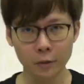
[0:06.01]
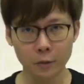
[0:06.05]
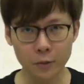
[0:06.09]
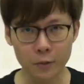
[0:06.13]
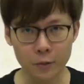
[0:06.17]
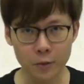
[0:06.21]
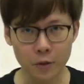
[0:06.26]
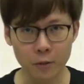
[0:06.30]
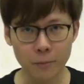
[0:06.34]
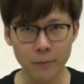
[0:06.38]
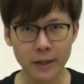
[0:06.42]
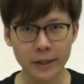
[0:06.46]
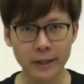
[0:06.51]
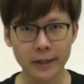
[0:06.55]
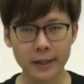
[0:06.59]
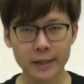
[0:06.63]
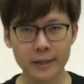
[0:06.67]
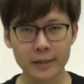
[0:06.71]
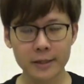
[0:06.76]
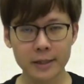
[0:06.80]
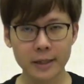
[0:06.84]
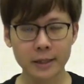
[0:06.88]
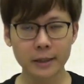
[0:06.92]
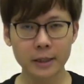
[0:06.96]
好，同学，我们来
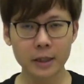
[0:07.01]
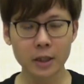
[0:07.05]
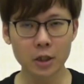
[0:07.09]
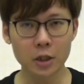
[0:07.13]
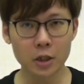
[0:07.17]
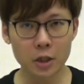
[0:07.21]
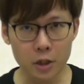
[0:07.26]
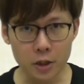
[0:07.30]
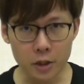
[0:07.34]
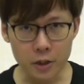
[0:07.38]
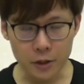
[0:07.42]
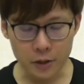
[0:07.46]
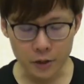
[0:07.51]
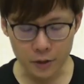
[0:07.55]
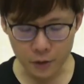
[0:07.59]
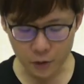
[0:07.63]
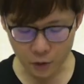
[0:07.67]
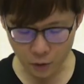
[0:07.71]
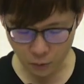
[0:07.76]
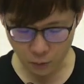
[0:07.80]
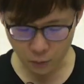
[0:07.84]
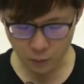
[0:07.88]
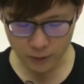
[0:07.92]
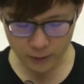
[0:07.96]
看一下第二十
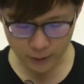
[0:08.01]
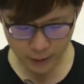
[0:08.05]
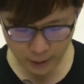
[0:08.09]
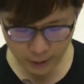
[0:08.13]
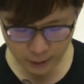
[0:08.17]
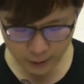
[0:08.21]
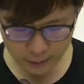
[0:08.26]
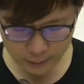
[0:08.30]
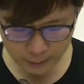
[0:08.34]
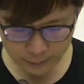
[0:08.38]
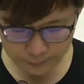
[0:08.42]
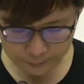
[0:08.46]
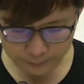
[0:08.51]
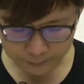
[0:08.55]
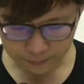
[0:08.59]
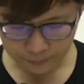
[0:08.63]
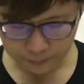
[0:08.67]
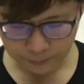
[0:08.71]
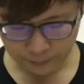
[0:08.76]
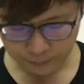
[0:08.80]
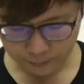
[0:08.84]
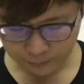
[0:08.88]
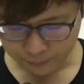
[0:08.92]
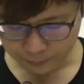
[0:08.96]
九章。
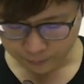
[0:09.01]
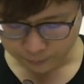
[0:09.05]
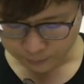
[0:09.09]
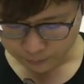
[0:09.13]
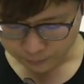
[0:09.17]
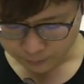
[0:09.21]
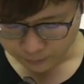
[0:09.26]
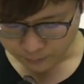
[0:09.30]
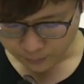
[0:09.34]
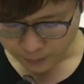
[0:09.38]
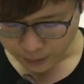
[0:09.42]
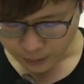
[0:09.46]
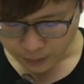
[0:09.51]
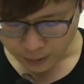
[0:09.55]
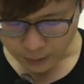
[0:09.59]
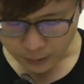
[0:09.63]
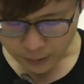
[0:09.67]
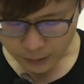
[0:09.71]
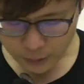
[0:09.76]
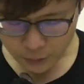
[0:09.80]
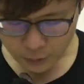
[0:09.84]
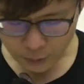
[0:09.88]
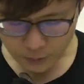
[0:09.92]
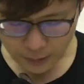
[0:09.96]

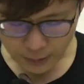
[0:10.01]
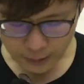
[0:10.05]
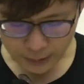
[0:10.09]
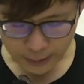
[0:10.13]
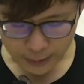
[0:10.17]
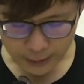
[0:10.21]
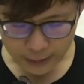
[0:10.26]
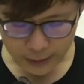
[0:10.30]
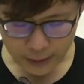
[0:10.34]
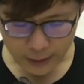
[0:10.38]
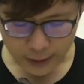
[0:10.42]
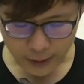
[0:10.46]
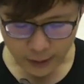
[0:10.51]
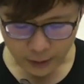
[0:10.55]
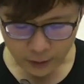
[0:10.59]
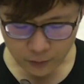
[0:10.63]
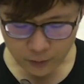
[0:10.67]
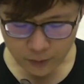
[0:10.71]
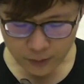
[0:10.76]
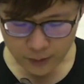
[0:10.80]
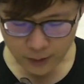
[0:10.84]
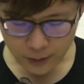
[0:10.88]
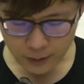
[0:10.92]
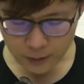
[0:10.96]
二十九章来，你下
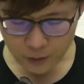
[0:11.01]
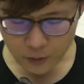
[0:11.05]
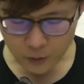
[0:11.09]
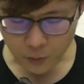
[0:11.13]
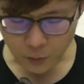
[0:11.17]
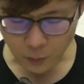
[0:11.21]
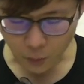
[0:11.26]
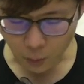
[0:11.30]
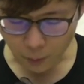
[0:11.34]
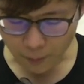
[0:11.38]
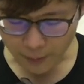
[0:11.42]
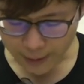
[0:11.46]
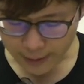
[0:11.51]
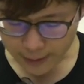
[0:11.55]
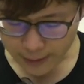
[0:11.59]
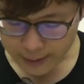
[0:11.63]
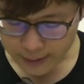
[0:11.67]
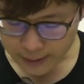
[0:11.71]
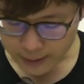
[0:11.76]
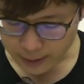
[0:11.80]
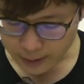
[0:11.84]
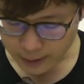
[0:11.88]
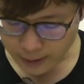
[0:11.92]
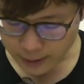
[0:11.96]
个三九个
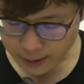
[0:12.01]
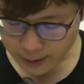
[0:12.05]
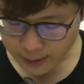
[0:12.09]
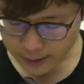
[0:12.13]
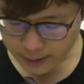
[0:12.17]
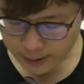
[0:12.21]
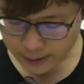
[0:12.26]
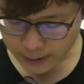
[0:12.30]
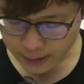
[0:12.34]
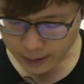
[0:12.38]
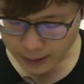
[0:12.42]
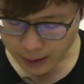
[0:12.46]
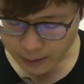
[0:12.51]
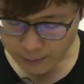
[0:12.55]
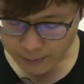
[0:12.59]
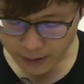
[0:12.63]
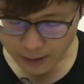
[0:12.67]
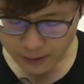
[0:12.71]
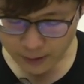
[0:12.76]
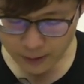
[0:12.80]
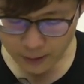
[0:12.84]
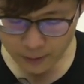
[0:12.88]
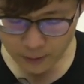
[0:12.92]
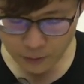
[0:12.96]
page 的两
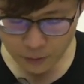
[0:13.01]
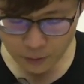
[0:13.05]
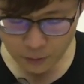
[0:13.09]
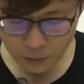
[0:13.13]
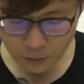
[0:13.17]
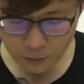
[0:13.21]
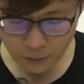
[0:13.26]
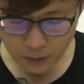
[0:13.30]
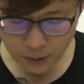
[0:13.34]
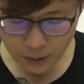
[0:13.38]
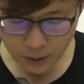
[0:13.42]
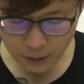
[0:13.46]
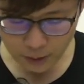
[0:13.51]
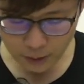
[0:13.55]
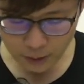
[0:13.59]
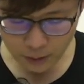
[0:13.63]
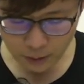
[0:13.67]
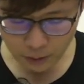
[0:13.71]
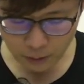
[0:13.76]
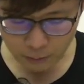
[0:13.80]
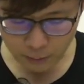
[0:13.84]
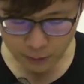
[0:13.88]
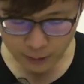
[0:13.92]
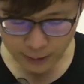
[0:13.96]
百三十五页
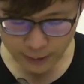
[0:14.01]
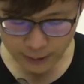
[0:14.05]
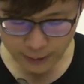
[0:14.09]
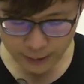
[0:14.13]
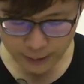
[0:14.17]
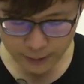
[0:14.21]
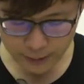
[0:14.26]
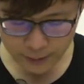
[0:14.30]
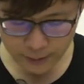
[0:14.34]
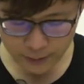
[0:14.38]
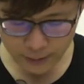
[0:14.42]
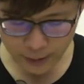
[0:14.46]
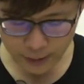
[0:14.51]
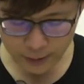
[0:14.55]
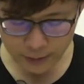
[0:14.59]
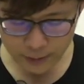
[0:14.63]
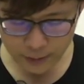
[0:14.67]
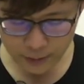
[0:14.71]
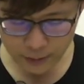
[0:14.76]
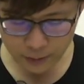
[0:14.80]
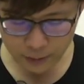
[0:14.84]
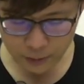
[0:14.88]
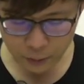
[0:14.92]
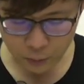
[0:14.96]
呢？我们看看一下
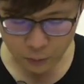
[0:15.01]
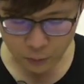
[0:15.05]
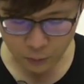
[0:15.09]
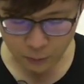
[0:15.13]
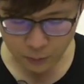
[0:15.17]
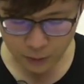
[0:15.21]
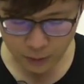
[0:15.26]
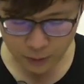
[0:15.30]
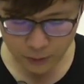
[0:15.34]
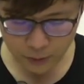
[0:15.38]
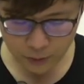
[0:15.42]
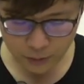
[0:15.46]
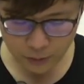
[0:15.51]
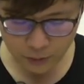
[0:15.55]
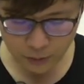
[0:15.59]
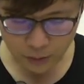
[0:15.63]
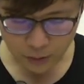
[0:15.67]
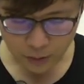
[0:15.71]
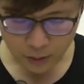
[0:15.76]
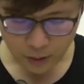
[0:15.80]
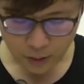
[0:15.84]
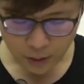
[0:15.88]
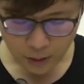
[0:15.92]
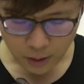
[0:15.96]
今天的主题
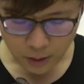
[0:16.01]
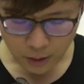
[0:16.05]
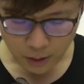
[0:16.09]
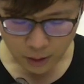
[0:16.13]
是，